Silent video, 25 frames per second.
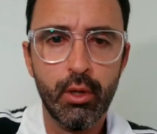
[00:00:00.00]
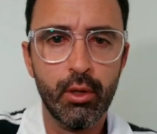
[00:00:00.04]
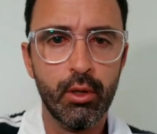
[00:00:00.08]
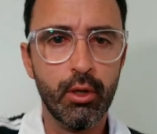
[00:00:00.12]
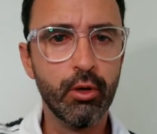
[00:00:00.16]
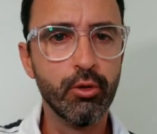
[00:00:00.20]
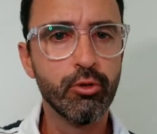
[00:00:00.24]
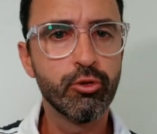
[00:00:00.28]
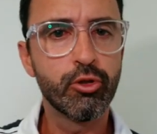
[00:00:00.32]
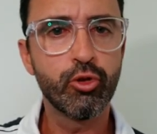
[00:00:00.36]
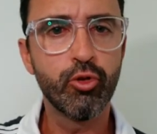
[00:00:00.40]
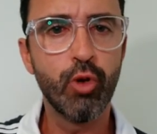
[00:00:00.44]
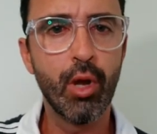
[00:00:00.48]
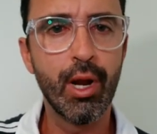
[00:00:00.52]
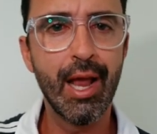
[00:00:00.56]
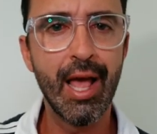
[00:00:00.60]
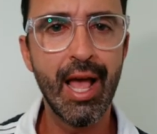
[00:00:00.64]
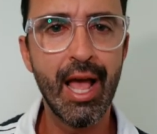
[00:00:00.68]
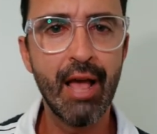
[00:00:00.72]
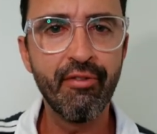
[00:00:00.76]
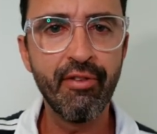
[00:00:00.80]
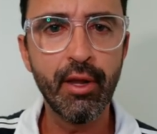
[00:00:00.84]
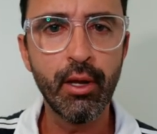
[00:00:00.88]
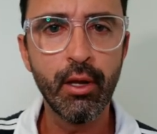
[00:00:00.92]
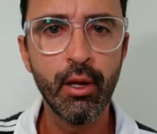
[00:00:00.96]
Eu não sou
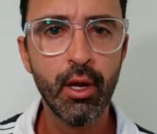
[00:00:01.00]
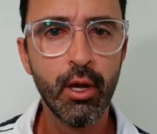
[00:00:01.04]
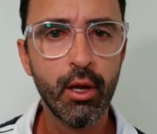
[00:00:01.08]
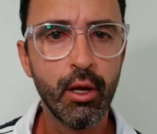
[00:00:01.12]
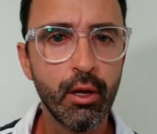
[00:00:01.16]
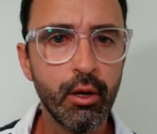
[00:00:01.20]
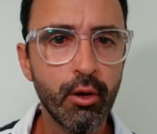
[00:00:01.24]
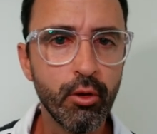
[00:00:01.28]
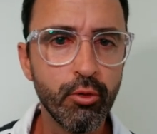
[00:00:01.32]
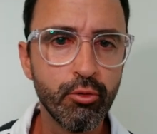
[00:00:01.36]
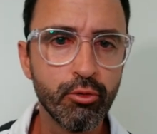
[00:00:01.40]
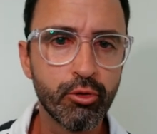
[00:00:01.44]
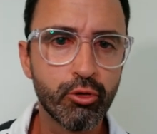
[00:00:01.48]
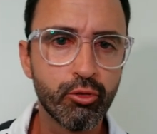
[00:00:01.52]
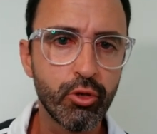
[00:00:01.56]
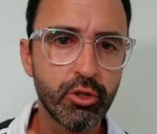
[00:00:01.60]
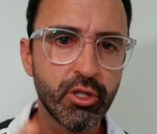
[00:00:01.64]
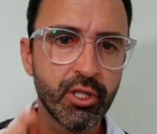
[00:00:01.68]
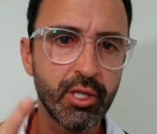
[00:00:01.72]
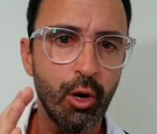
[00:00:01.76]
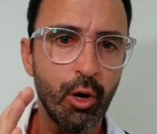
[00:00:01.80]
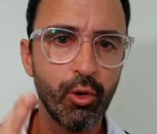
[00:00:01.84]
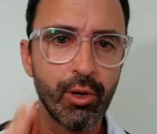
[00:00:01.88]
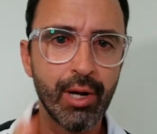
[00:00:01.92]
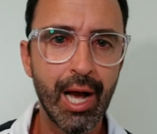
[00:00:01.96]
Levin, eu não
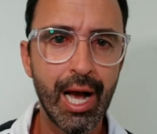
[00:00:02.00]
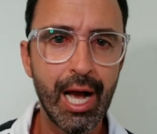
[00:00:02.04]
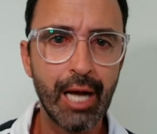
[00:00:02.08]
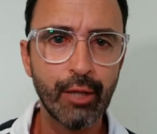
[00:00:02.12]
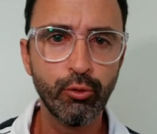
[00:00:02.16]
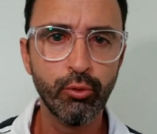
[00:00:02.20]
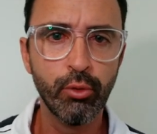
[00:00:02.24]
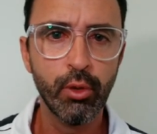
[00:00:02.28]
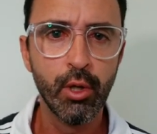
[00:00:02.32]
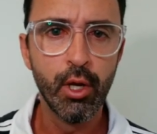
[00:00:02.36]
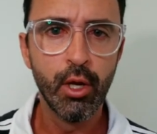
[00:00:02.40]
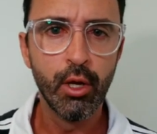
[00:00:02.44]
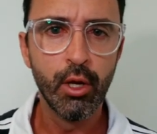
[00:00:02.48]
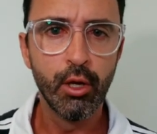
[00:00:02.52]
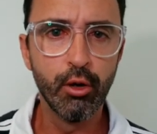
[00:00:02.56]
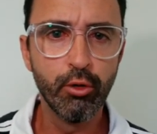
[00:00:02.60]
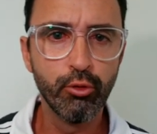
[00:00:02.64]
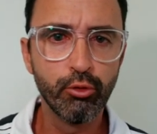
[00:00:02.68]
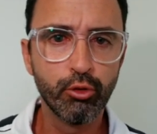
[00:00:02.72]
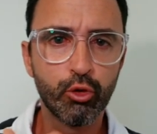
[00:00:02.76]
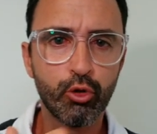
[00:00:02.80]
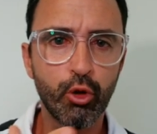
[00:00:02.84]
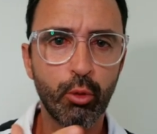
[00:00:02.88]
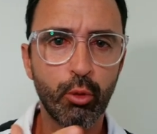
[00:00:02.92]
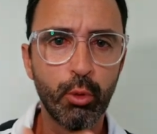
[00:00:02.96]
sou Salgado, eu
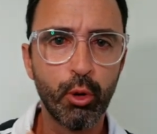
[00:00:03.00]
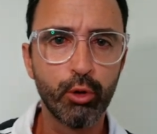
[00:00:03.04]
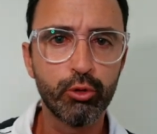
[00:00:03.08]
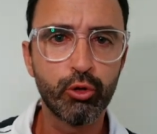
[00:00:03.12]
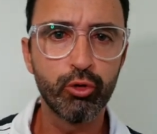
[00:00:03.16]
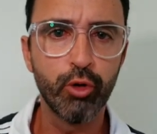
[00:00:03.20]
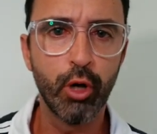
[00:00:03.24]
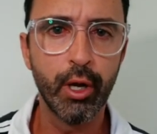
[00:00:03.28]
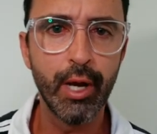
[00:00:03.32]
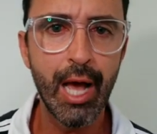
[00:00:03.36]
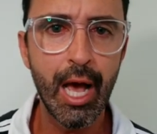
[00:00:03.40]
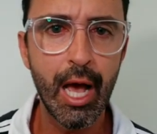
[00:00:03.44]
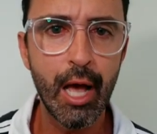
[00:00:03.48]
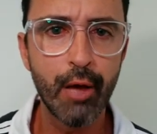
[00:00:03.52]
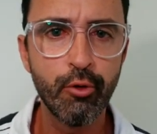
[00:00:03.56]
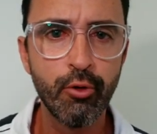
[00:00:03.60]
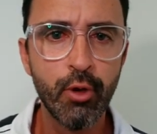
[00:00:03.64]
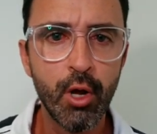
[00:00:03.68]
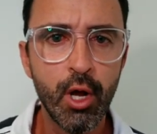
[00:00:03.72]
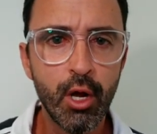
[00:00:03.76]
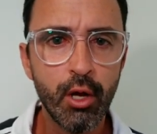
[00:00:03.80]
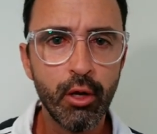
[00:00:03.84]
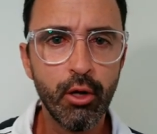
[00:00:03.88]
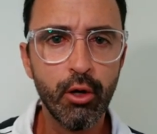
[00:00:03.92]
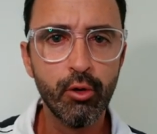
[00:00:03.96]
não sou
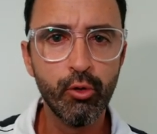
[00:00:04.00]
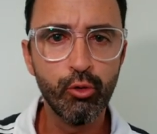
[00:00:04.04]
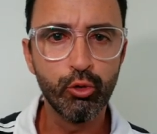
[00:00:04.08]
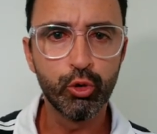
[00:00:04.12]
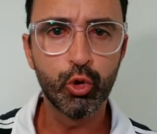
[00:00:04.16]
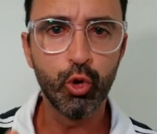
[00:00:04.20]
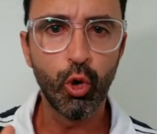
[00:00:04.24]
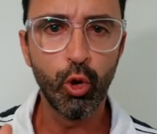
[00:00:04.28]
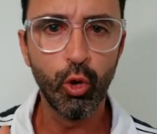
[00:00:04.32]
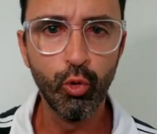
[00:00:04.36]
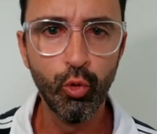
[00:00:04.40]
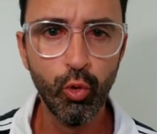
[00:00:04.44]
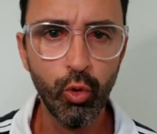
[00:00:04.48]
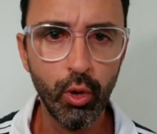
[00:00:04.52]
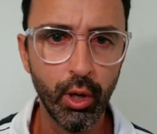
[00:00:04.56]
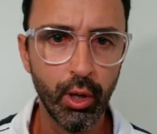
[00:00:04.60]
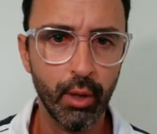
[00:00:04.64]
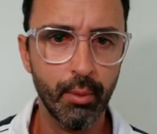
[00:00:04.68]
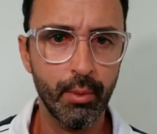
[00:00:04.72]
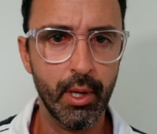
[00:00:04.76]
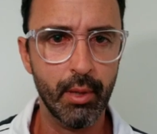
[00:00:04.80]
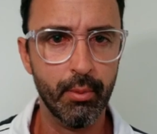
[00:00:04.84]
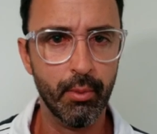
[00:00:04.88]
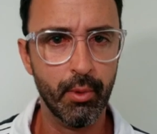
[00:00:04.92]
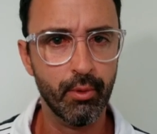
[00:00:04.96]
Bolsonaro, eu não sou
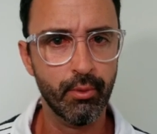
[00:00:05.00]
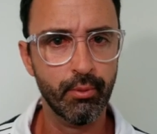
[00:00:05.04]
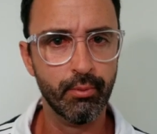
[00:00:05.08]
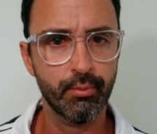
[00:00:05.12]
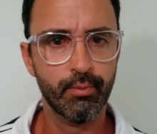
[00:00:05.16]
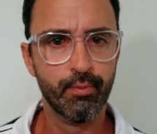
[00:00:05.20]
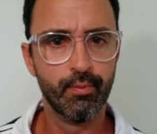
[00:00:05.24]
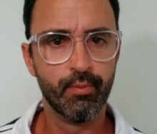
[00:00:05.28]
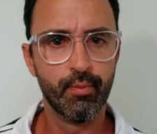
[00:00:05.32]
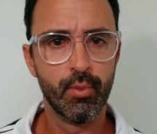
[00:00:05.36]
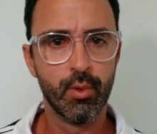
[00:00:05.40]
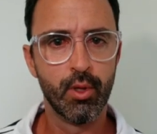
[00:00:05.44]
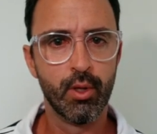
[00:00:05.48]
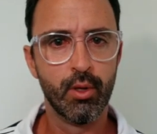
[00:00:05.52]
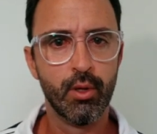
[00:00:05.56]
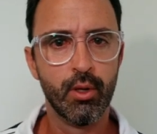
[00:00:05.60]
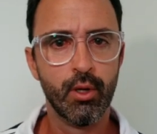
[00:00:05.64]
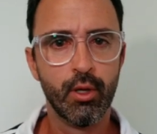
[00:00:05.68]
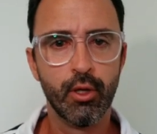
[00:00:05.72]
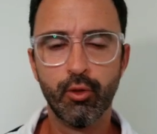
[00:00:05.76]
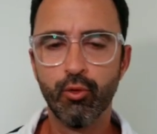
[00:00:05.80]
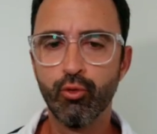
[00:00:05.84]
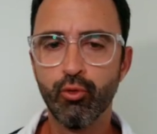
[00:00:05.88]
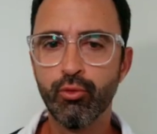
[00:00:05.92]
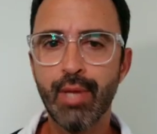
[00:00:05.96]
Lula, meu
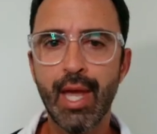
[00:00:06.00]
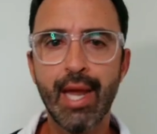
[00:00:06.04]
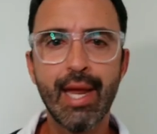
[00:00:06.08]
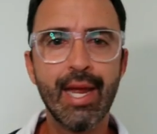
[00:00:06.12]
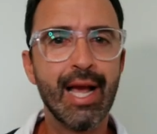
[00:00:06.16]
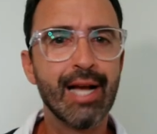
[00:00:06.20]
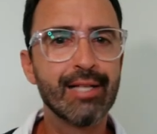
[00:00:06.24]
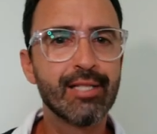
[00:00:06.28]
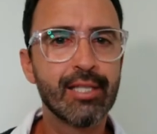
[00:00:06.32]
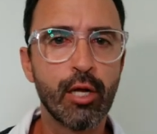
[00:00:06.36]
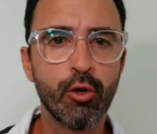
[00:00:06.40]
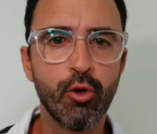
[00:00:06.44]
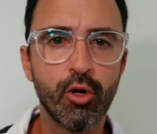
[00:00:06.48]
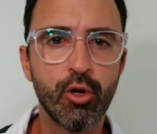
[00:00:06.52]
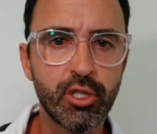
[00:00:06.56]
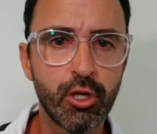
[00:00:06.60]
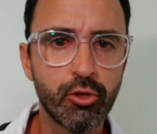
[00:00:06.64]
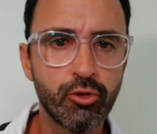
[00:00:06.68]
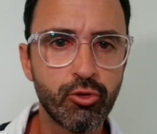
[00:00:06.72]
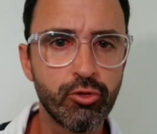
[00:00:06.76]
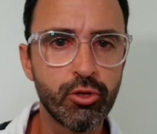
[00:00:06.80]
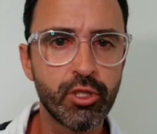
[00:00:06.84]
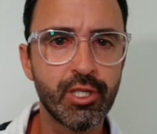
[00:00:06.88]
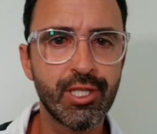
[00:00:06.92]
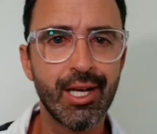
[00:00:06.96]
Não tem essa. A nossa
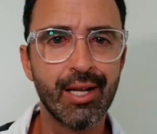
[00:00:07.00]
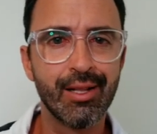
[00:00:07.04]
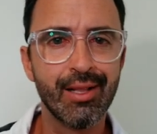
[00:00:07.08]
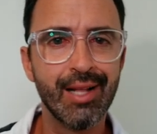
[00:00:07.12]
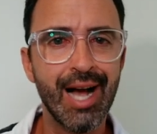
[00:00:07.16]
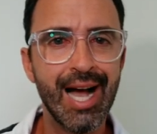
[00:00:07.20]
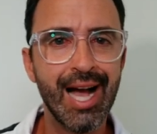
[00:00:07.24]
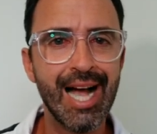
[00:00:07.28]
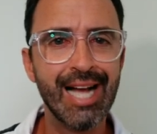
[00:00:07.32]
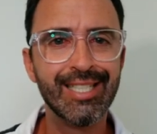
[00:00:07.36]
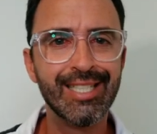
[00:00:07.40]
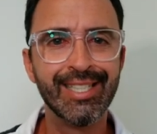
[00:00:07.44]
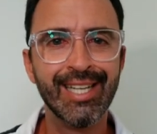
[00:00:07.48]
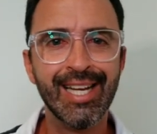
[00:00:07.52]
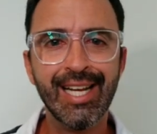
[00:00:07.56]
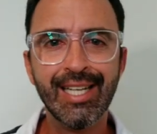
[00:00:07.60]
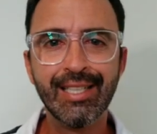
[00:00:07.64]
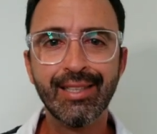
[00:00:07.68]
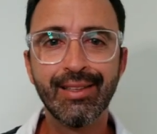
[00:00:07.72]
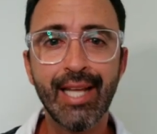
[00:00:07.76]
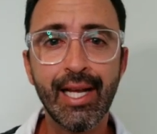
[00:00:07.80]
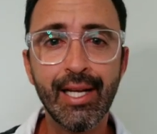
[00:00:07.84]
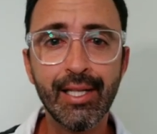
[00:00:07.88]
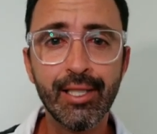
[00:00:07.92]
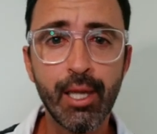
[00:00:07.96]
sociedade
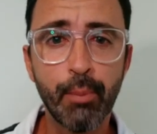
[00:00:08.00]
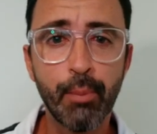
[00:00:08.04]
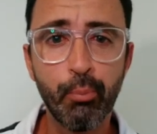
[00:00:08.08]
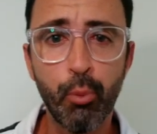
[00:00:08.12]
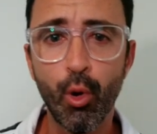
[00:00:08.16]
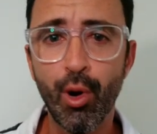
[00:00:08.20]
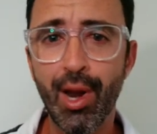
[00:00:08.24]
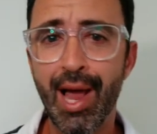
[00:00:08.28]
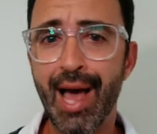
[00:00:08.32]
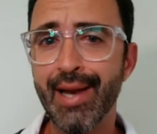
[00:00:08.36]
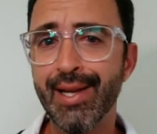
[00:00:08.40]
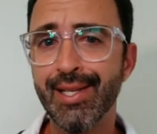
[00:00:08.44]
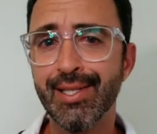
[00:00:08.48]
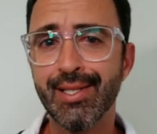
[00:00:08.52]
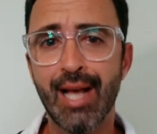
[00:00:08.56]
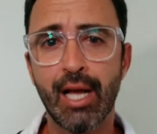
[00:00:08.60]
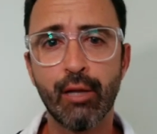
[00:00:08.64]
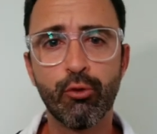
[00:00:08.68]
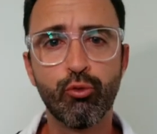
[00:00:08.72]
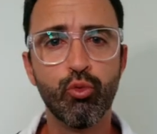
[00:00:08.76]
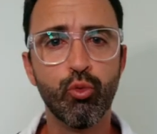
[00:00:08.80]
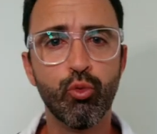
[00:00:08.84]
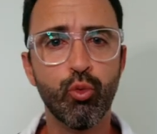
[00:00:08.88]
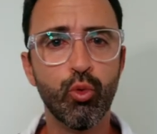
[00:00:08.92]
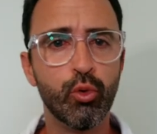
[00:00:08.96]
tende a
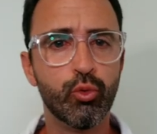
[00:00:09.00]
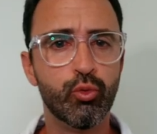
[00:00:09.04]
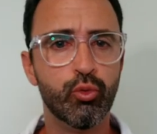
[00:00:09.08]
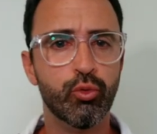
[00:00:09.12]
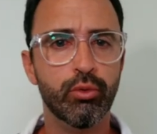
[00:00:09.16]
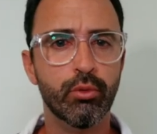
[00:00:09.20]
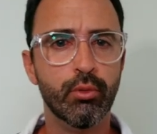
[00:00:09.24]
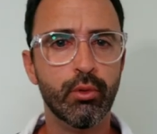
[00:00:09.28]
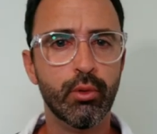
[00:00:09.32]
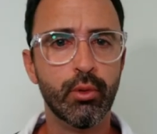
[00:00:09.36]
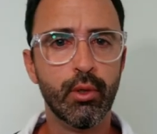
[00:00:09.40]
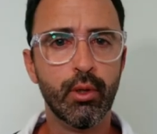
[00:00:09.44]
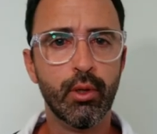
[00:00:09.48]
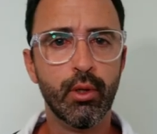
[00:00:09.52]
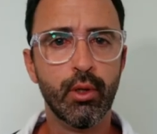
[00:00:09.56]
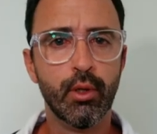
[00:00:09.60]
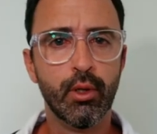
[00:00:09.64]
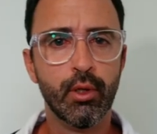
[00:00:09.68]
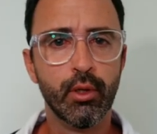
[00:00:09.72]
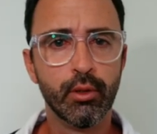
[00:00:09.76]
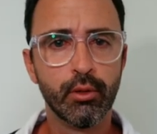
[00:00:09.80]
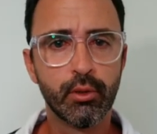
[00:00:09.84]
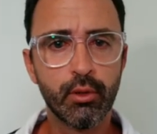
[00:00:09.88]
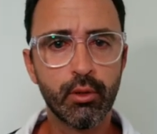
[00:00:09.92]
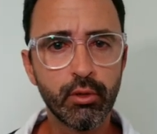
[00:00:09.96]
polarizar tudo.
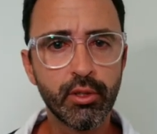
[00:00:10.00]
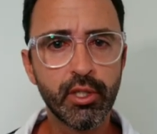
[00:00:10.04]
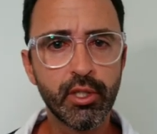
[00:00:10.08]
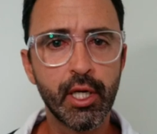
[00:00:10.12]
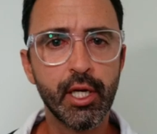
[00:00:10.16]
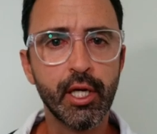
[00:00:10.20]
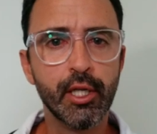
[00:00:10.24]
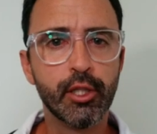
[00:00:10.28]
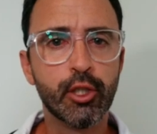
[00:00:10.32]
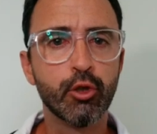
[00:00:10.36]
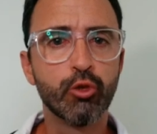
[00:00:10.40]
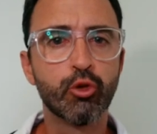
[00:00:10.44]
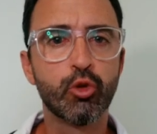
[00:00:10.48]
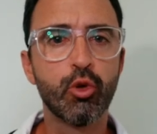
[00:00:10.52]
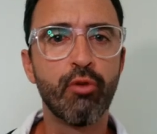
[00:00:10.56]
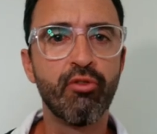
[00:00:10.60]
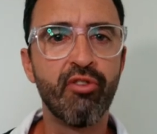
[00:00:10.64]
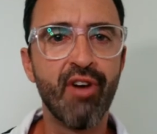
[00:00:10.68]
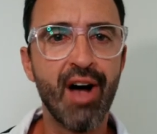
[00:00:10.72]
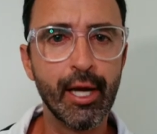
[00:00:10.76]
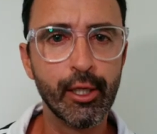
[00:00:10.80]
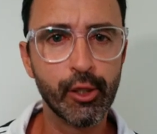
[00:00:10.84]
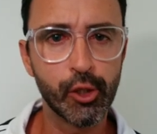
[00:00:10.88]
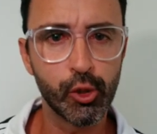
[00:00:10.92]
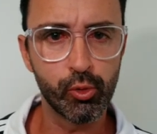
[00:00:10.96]
Então é o seguinte, eu sou
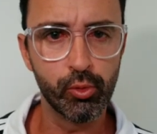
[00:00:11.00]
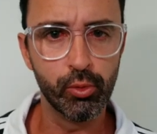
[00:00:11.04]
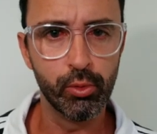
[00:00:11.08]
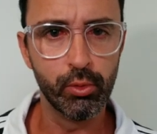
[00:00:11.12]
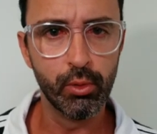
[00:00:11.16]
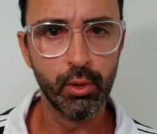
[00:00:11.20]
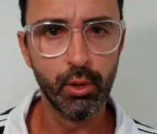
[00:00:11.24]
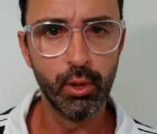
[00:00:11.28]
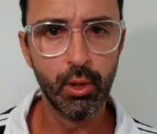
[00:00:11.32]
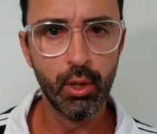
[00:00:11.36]
Vasco.